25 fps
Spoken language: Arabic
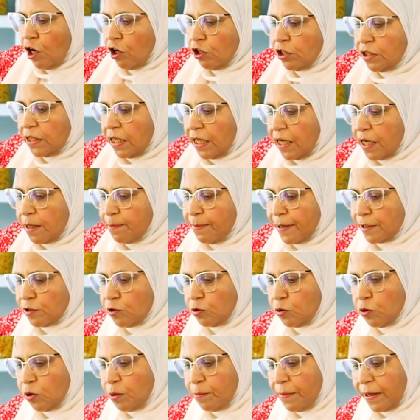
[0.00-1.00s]
هحط الاربع
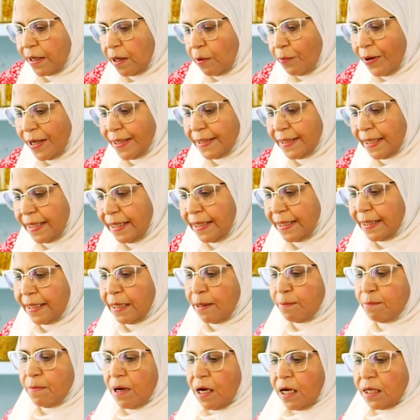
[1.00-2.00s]
صدور مره واحده
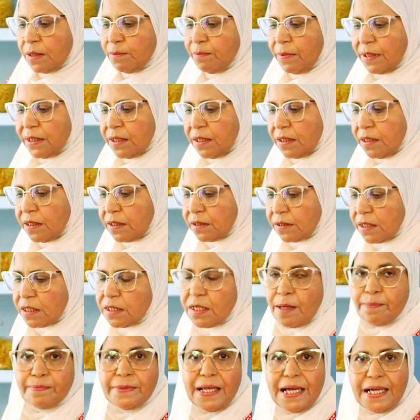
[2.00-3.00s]
لما اضمن ان
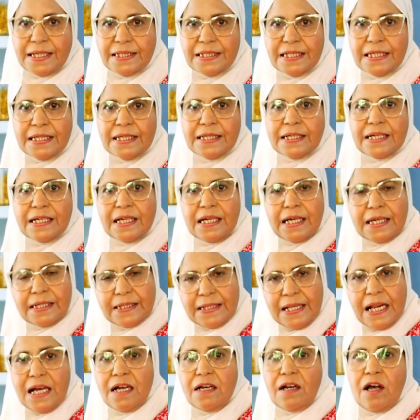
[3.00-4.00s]
الطاسه بتاعتي رجعت
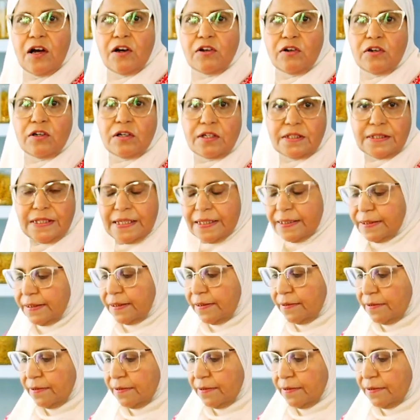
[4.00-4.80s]
لها الحراره تاني